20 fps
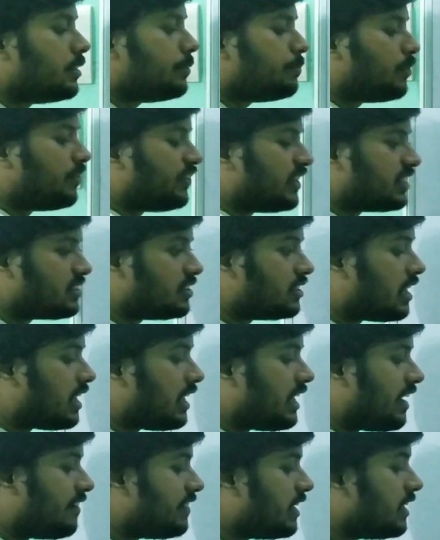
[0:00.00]
இப்போ ஃபஸ்ட்டு
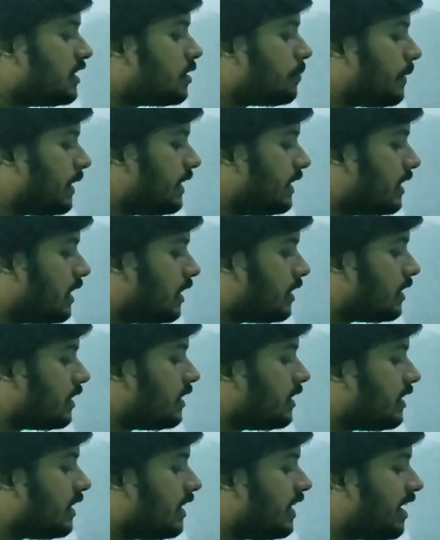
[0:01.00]
நான் லெவனுக்கு பண்ணி
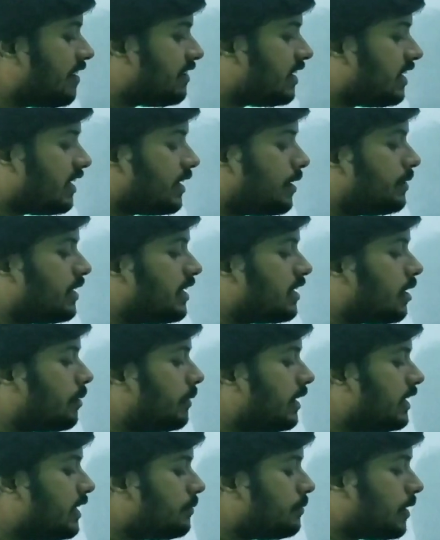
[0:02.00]
காட்டுறேன் லெவனை எப்படி
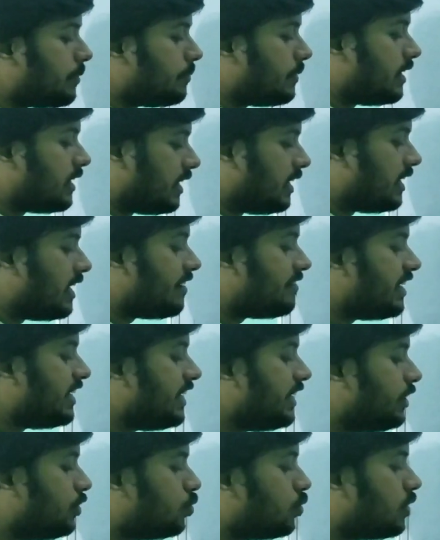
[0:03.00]
நான் மல்டிப்ளை பண்ணுறேன்
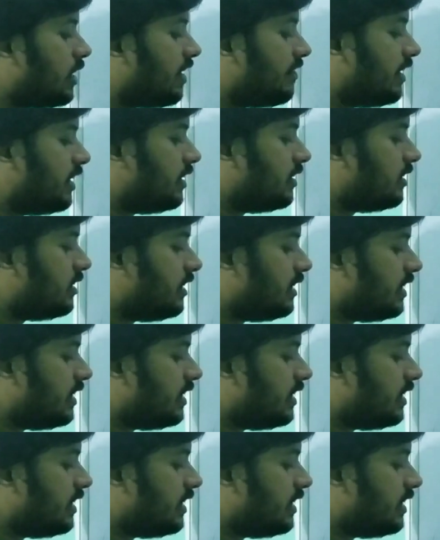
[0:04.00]
லெவன் இன்டூ லெவன்